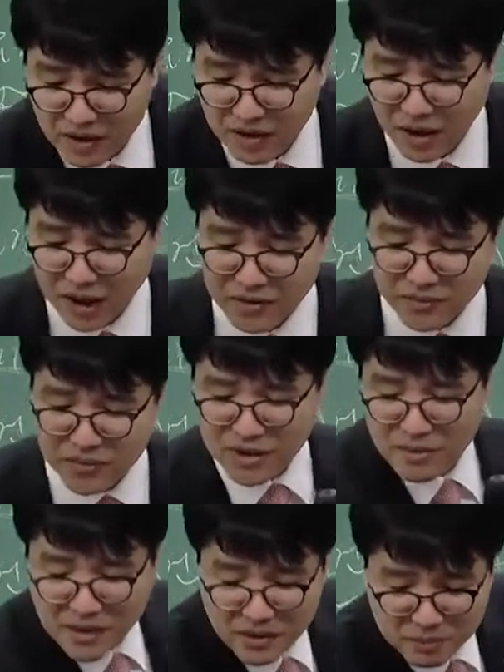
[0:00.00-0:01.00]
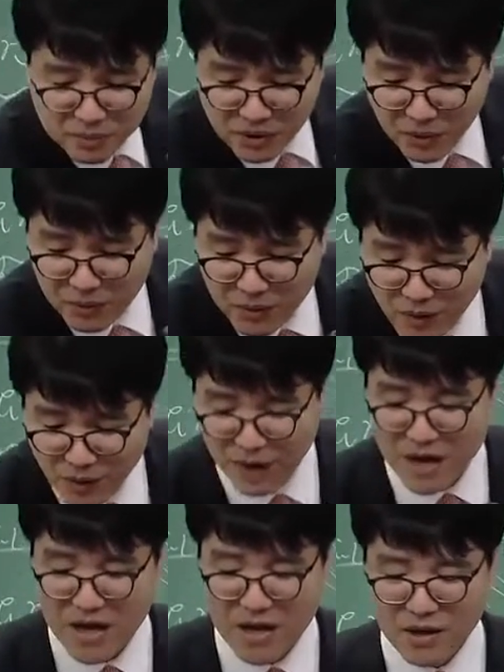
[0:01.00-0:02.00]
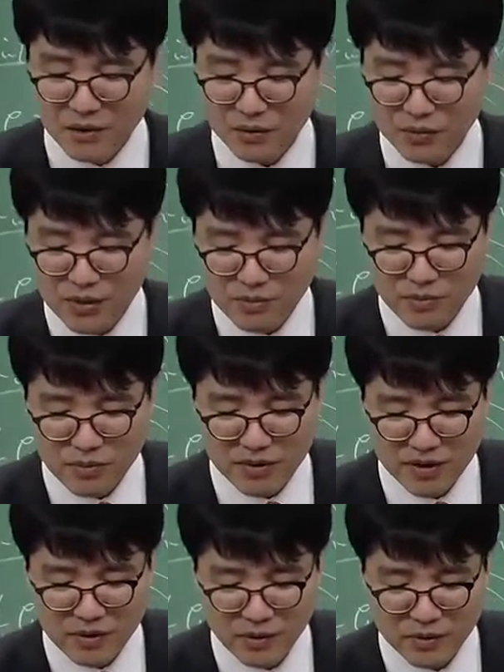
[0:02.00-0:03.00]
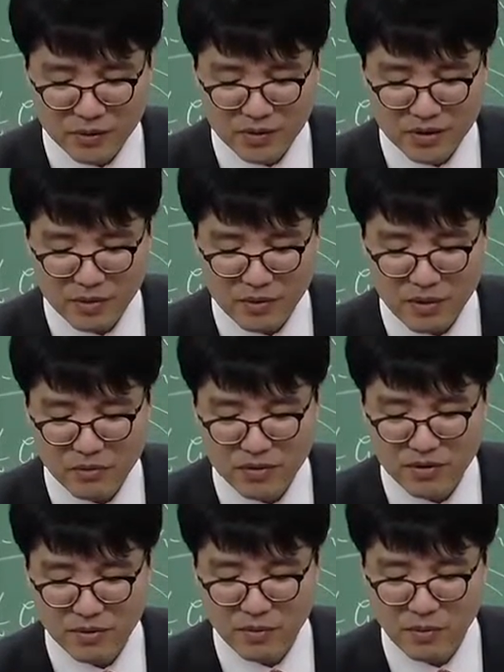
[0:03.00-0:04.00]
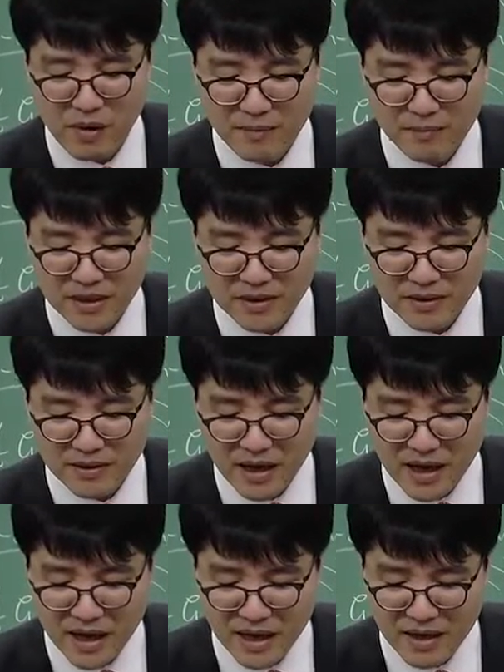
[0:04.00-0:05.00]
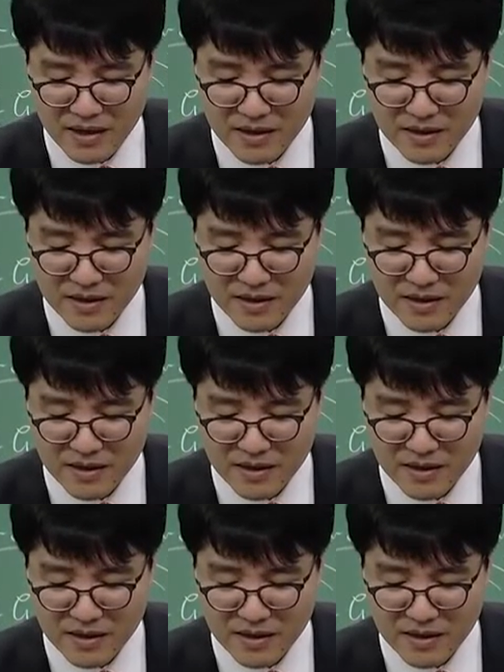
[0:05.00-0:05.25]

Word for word: 그 안점 찍으면 필요 없고 수입물품 거래 조건으로 지금하는 외국 훈련이 포함된다.